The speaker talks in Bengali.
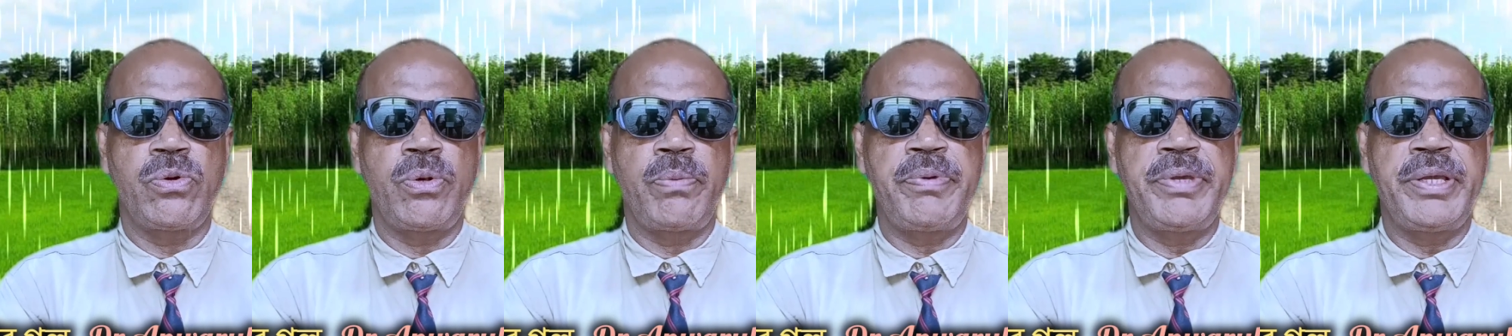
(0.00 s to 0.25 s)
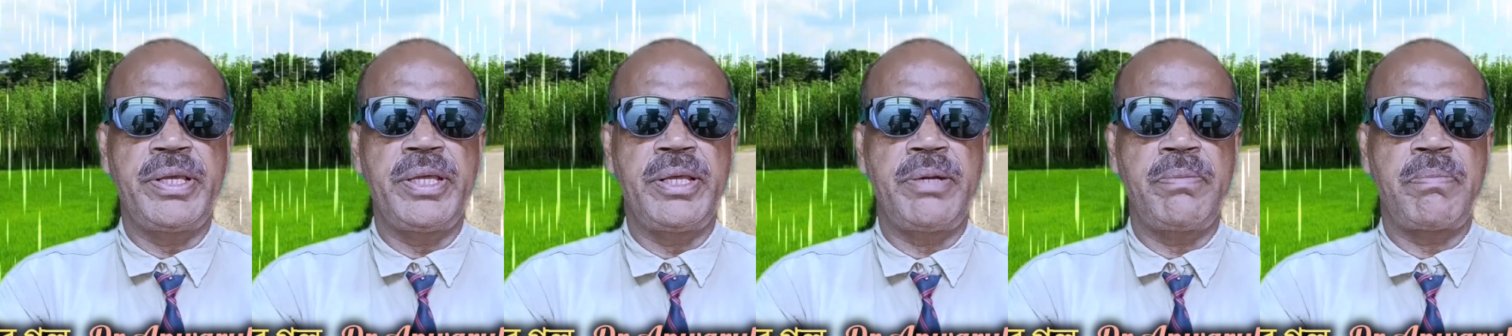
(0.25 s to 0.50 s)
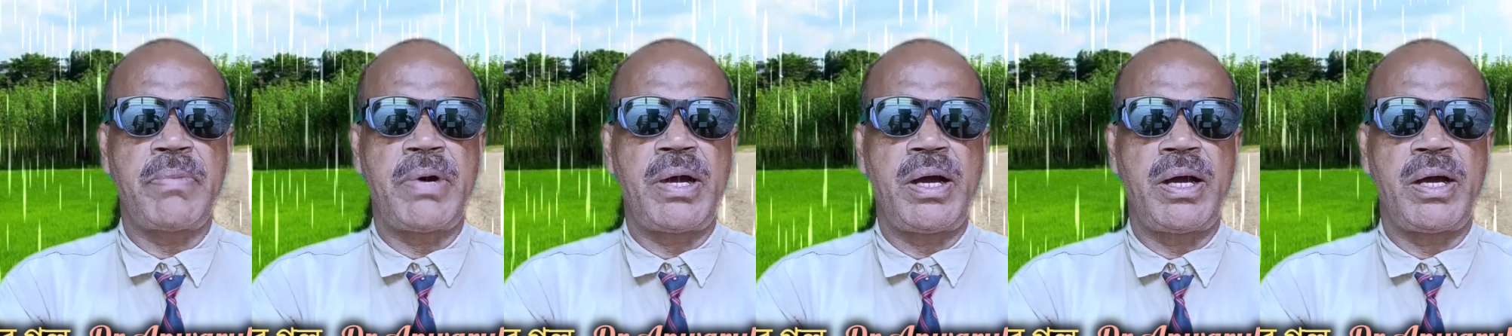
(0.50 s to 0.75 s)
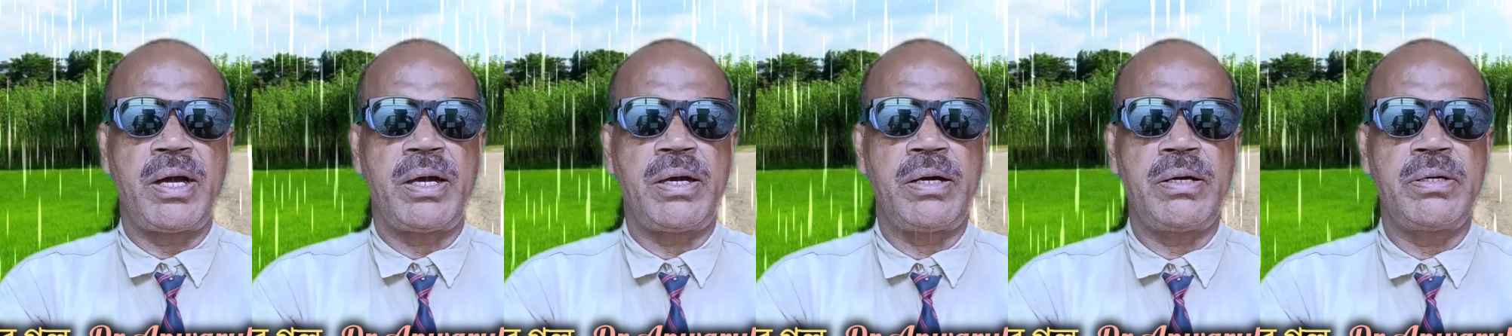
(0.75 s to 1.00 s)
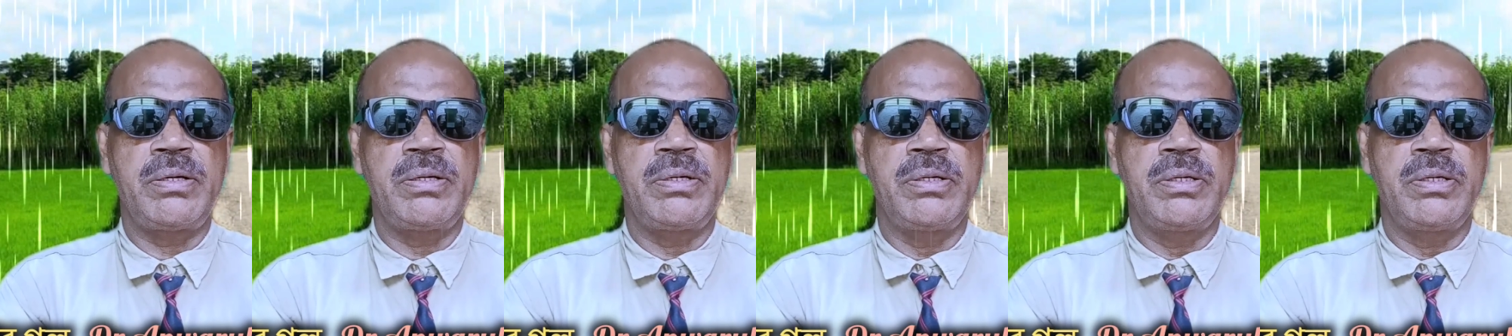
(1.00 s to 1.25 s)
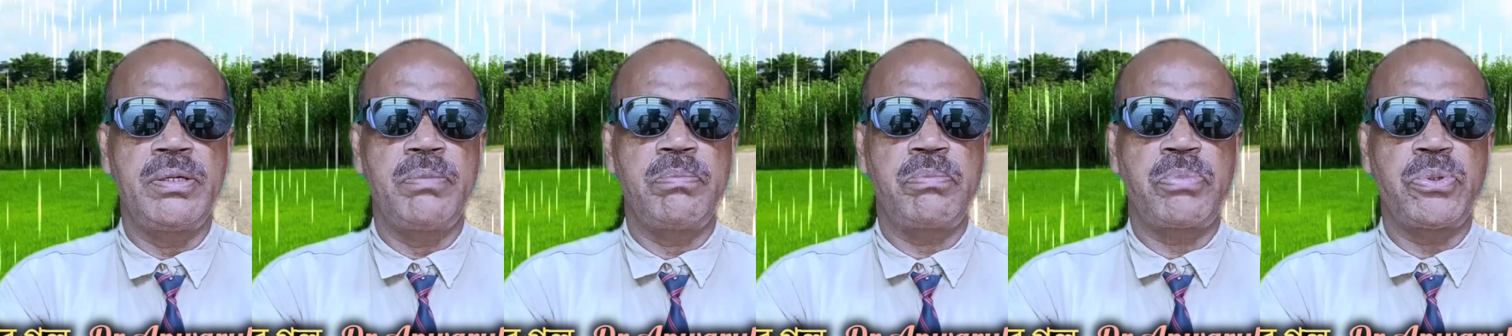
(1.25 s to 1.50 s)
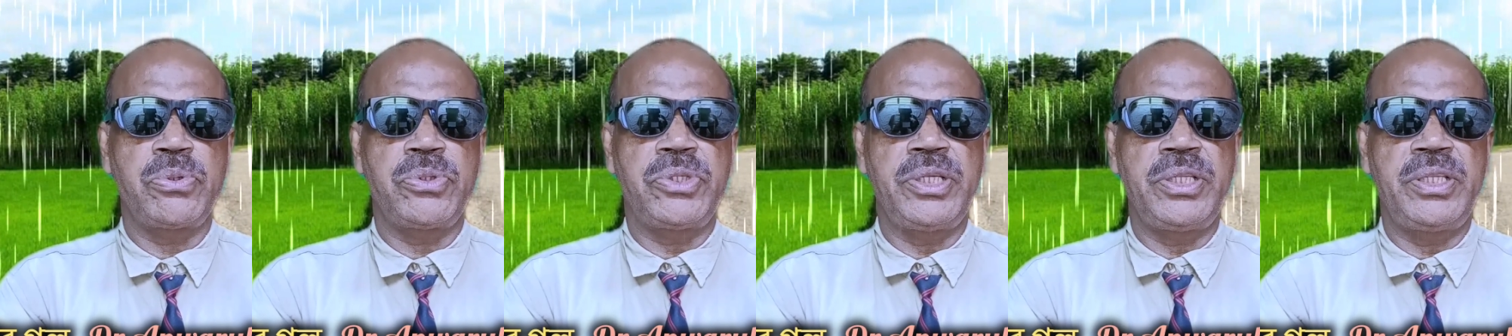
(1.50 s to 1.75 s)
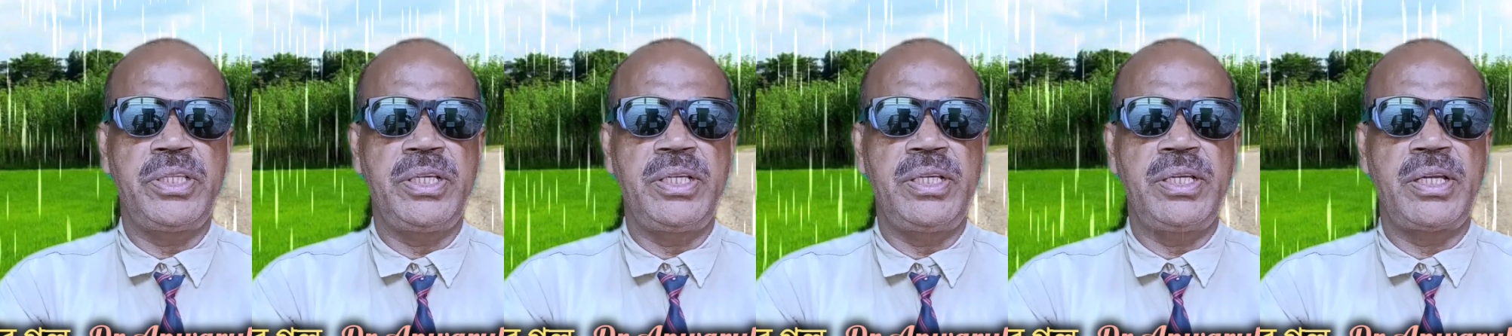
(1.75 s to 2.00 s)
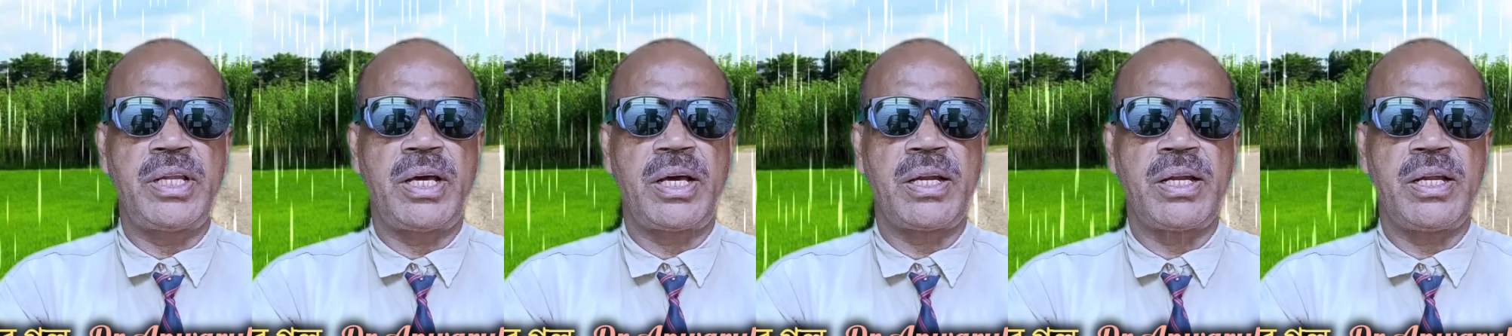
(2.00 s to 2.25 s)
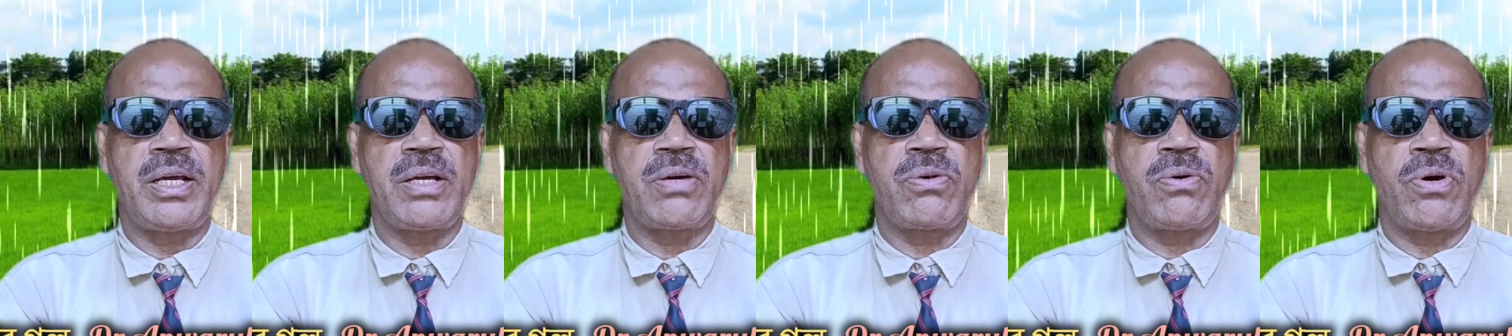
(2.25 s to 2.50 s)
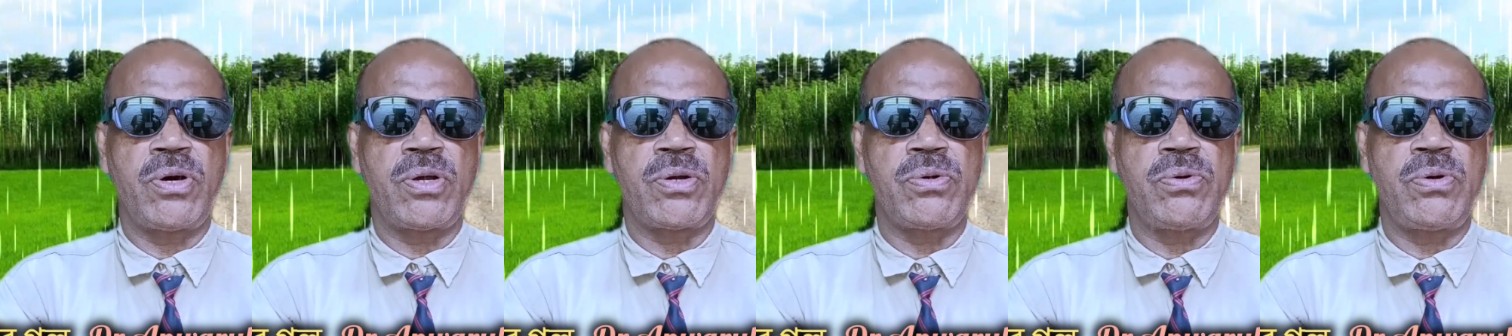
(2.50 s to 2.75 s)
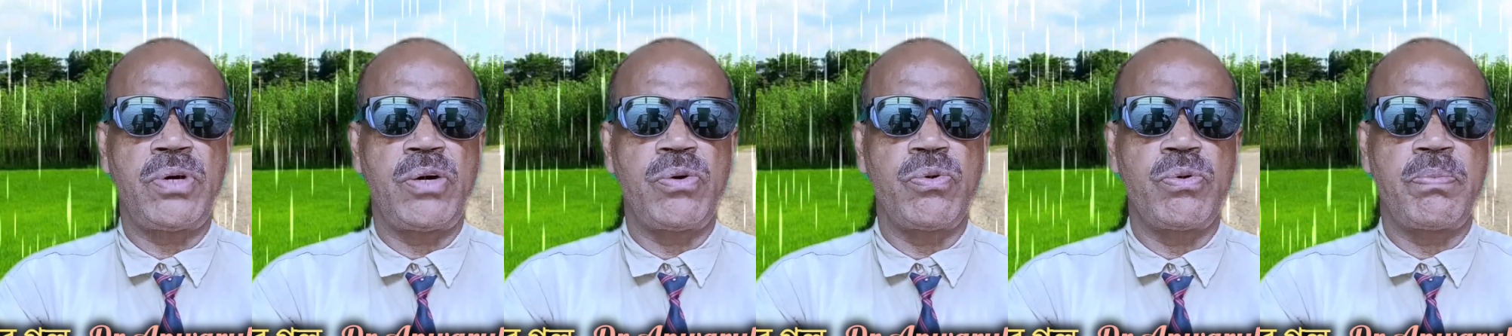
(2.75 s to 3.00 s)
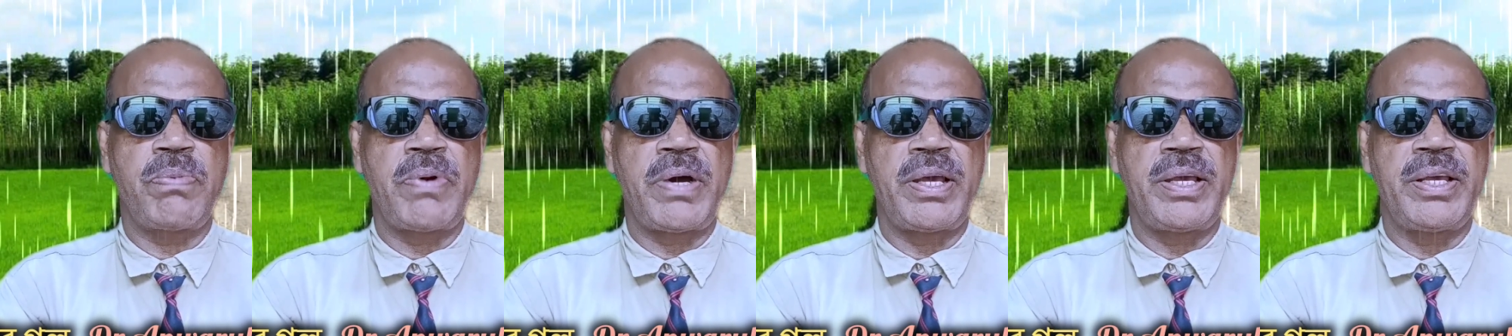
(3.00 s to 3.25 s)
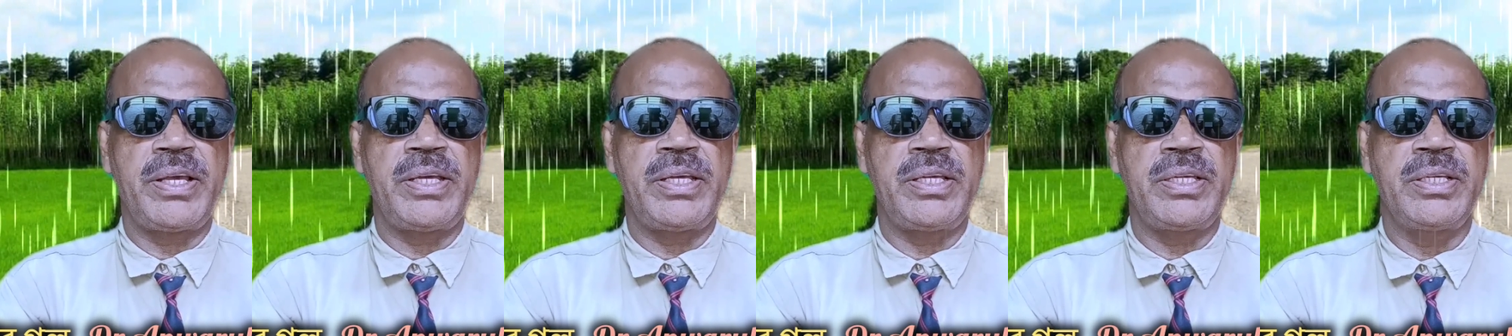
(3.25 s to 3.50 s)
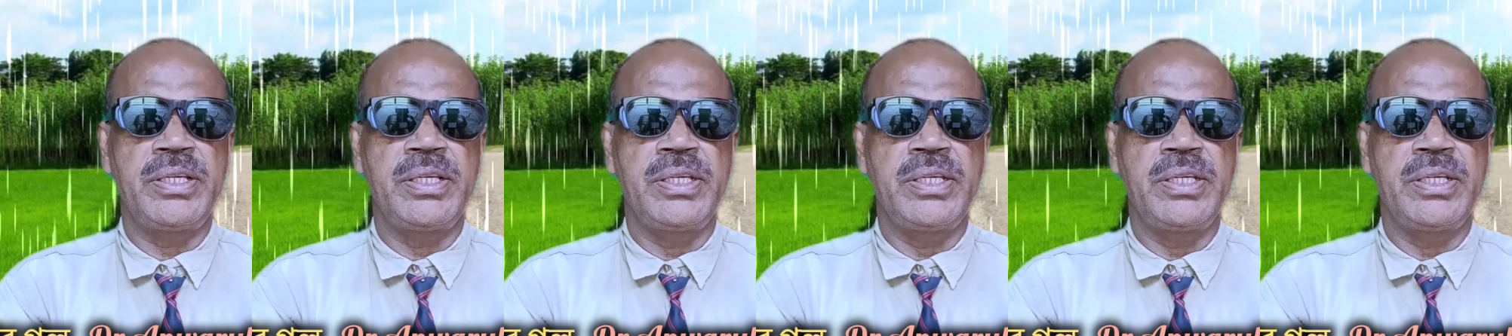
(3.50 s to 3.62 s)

রফিকের মা প্রতিদিন নানা ঘরোয়া উপায়ে